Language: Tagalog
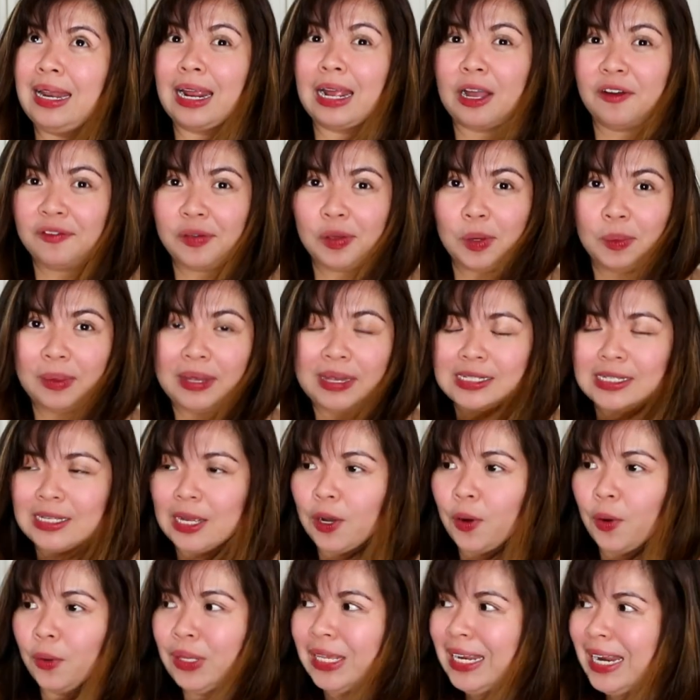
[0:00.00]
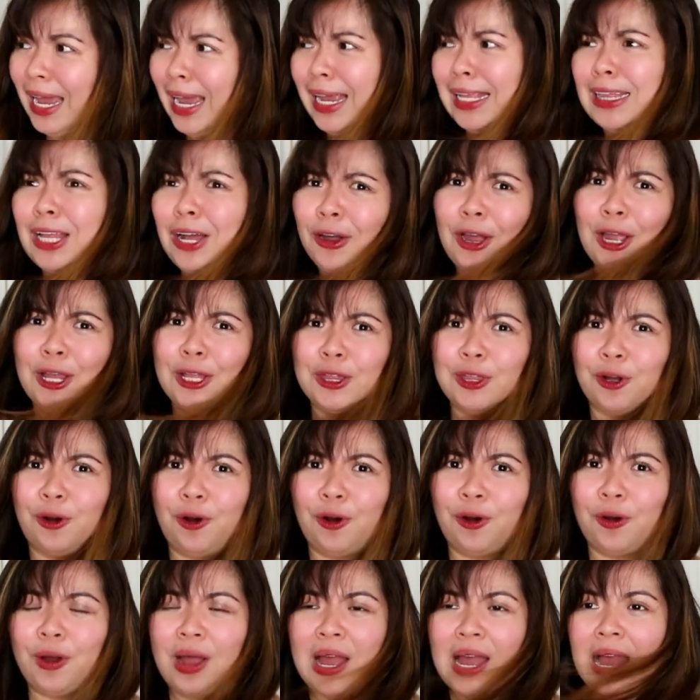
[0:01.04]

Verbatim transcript: like a few weeks ago. Then nakita ko ito.